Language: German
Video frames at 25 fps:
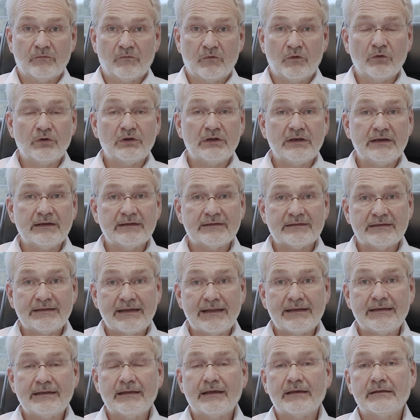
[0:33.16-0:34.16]

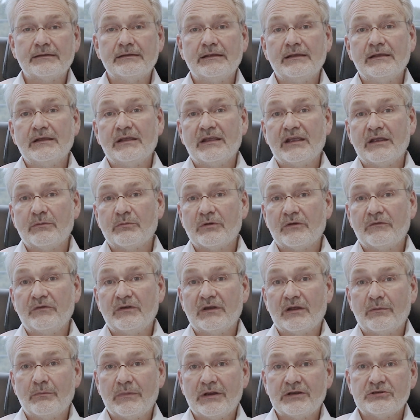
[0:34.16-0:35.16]
Flüchtlingsländern immer
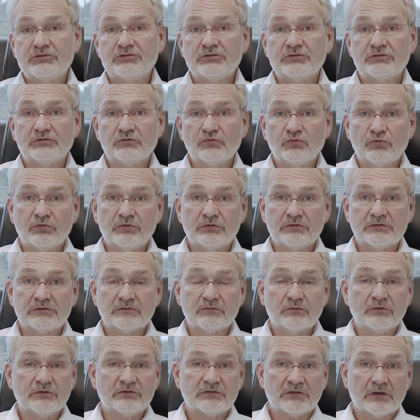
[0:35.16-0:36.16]
wieder Menschen zu
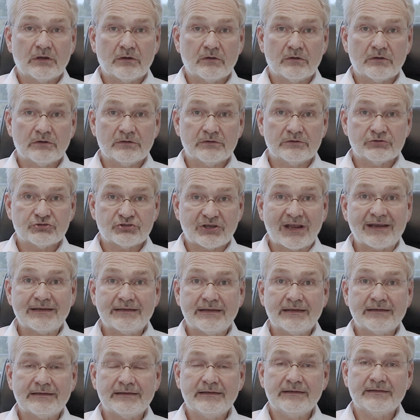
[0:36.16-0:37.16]
uns, wo es auch äh,
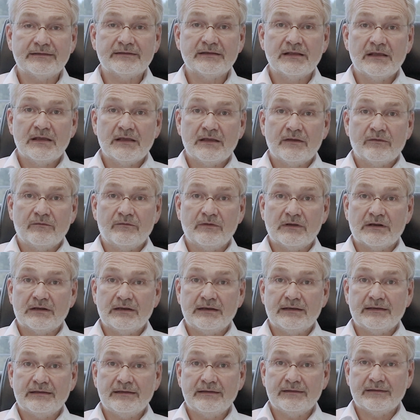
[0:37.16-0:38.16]
Standard ist,
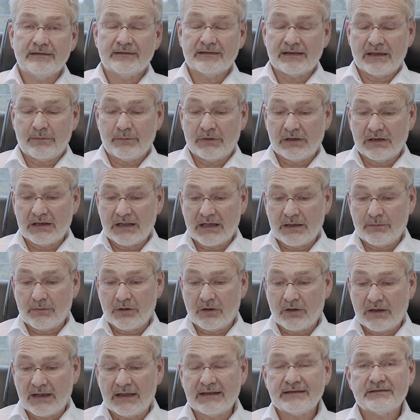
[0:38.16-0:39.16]
wirklich dieses Amalgam
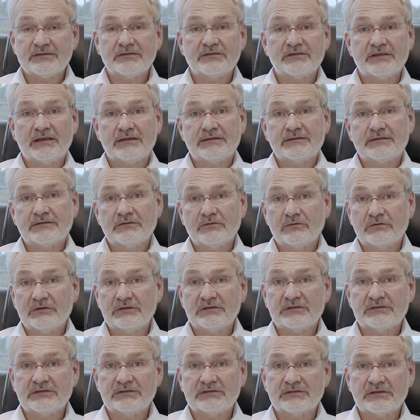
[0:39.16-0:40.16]
auch einzusetzen. Und
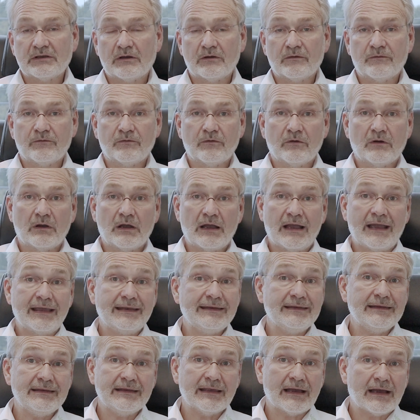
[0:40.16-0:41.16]
es ist auch vor
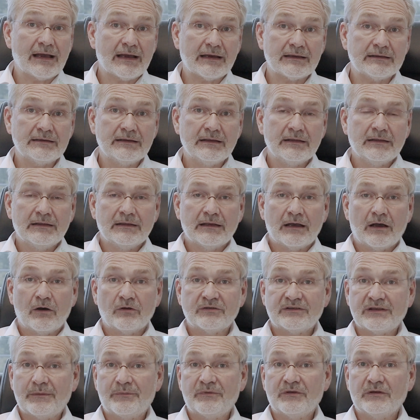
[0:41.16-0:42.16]
einigen Jahren,
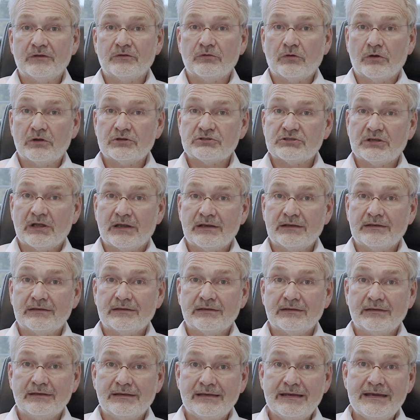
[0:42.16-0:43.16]
auch selbst in
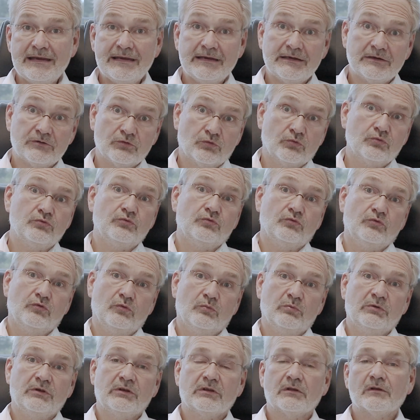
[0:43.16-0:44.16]
Deutschland, nicht
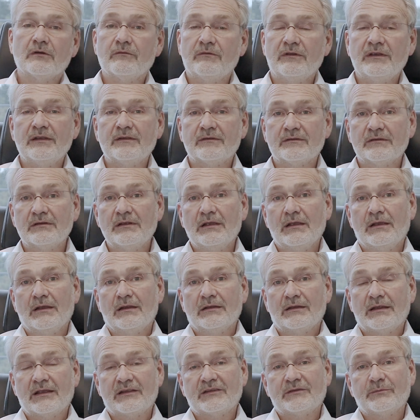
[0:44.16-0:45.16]
unüblich gewesen,
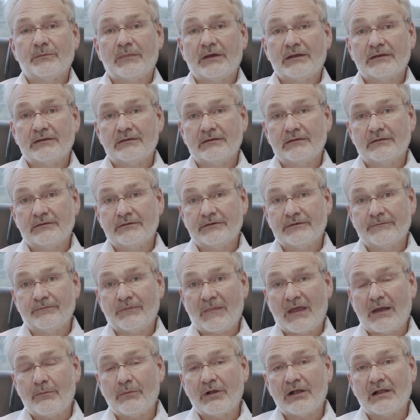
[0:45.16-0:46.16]
dass man ähm,
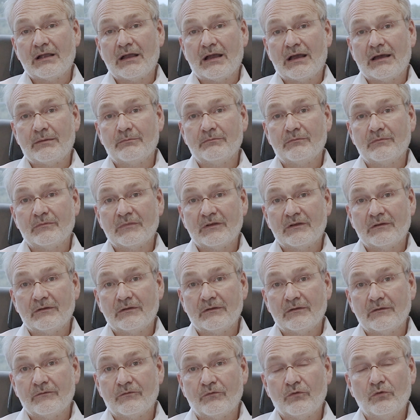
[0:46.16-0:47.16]

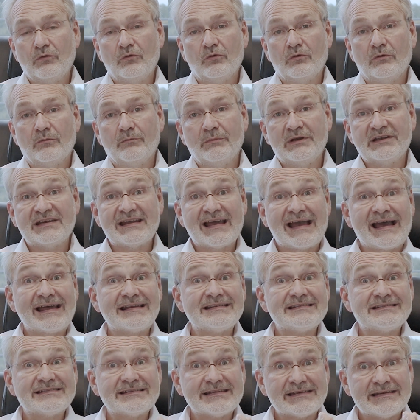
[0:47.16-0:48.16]
Amalgamfüllungen mit der
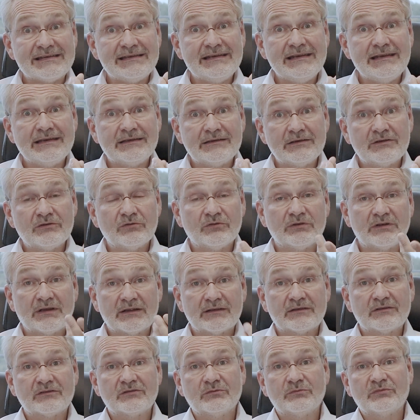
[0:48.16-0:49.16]
Hand knetet und
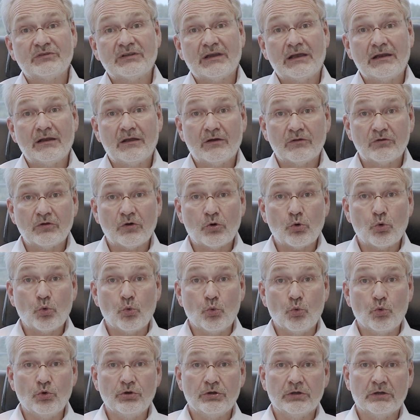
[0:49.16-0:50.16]
das zum Teil auch noch
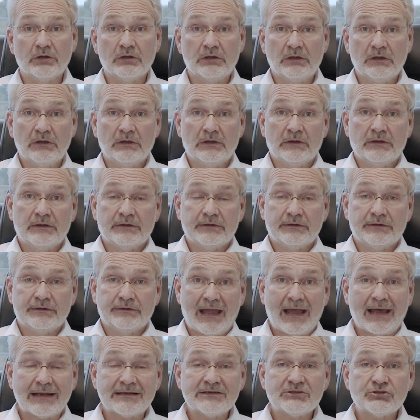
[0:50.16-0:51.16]
ohne
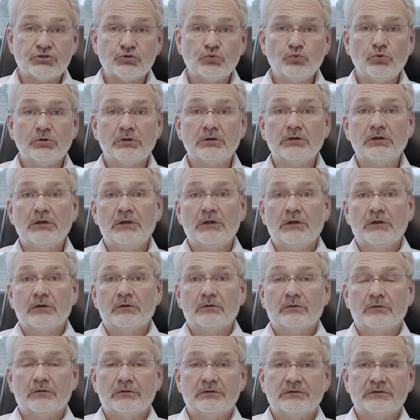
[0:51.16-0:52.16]
Handschuhe
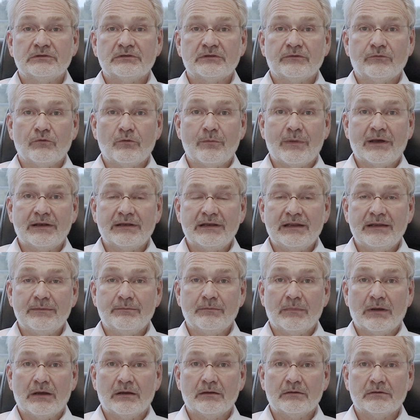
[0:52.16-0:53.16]
und wo man
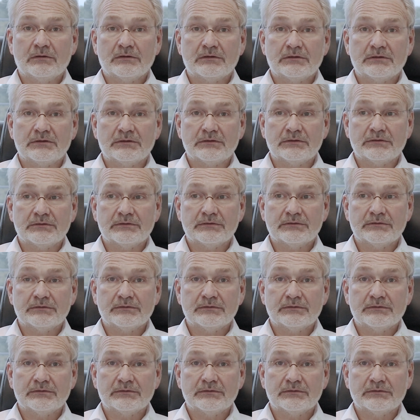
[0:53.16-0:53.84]
eben auch äh,